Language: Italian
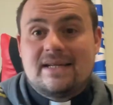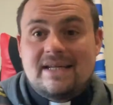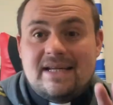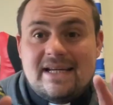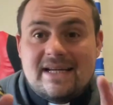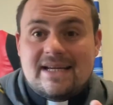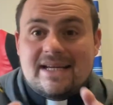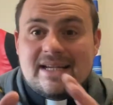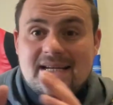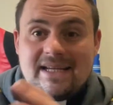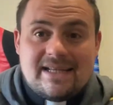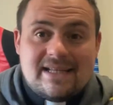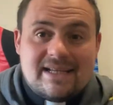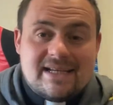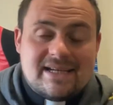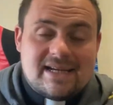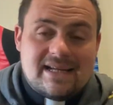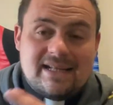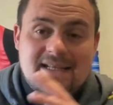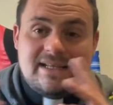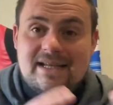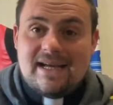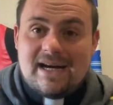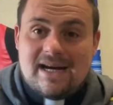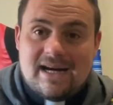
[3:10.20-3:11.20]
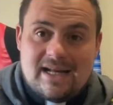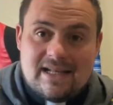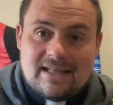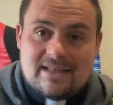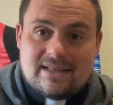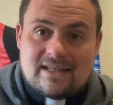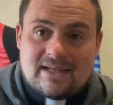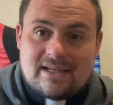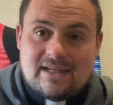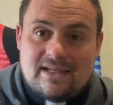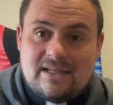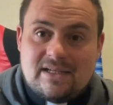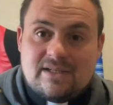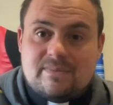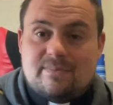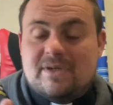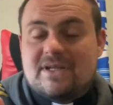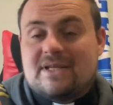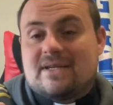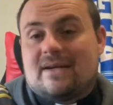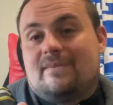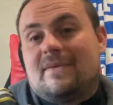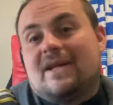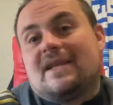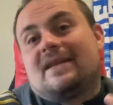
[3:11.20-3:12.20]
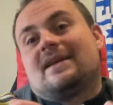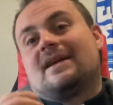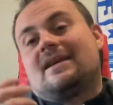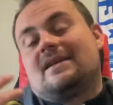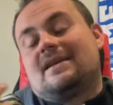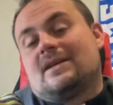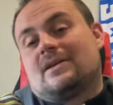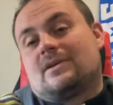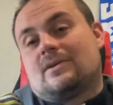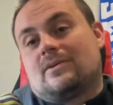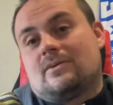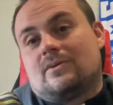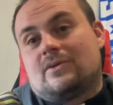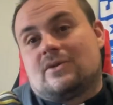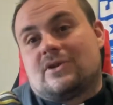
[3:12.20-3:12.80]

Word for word: Chi critica gli altri, specialmente da dietro uno